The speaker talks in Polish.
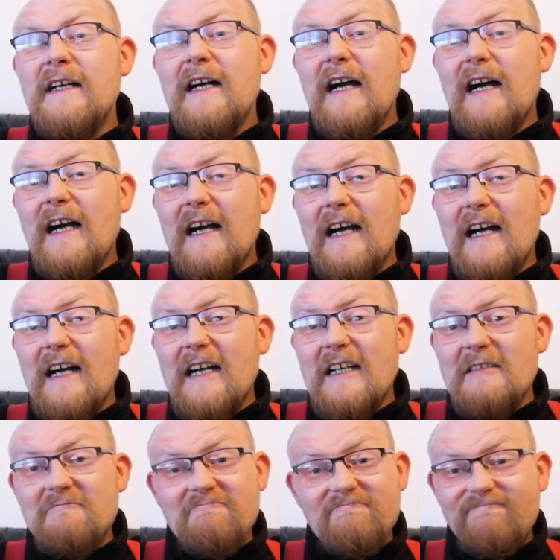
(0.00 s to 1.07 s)
A
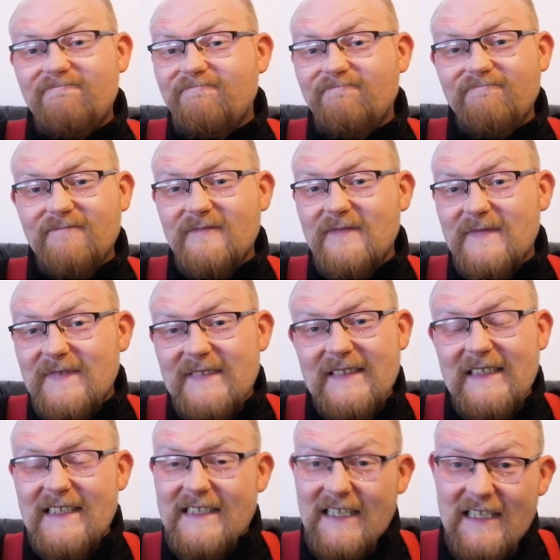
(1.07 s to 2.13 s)

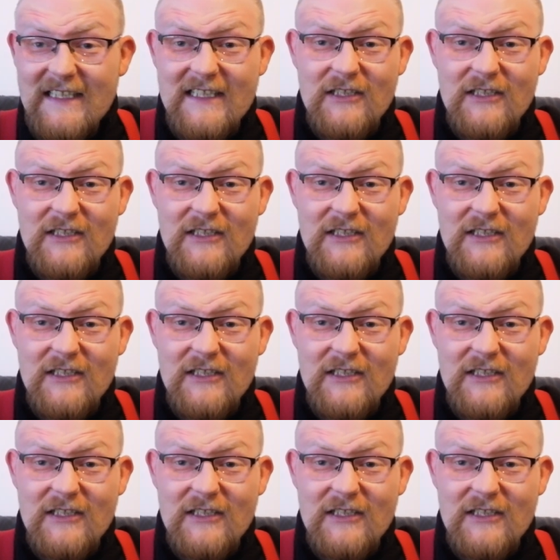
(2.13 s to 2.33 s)
jeżeli